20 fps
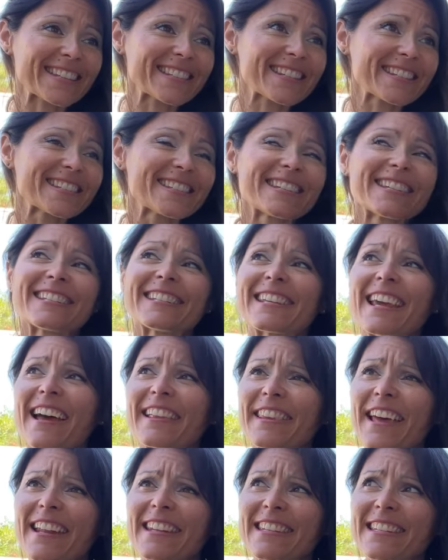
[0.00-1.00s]
synthétise et
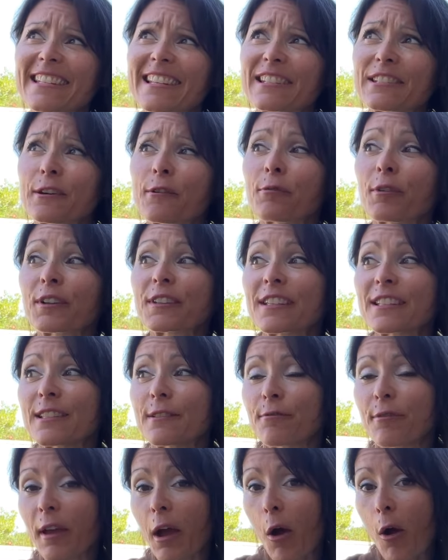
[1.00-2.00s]
analyse les offres des
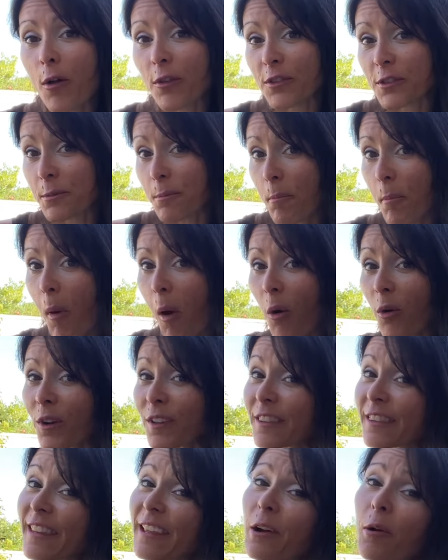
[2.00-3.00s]
différentes
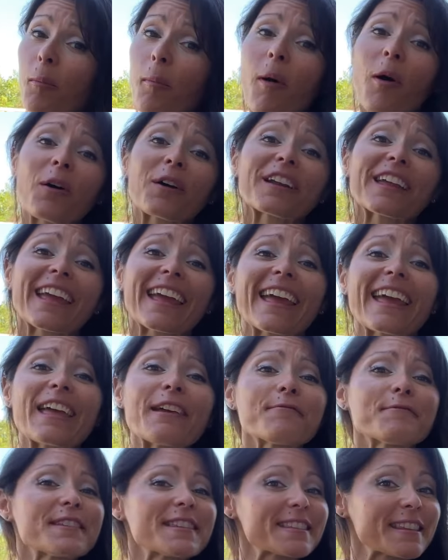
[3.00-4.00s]
banques, néobanques
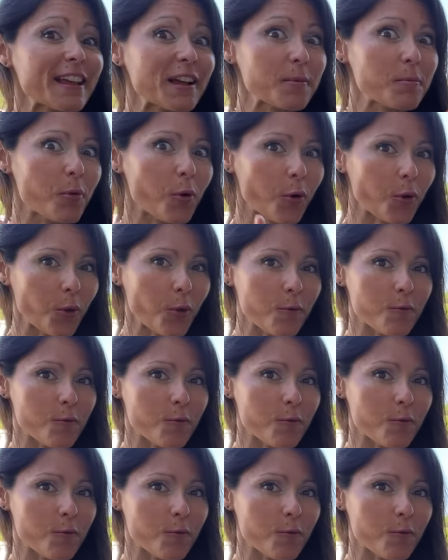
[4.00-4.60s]
et fintech pour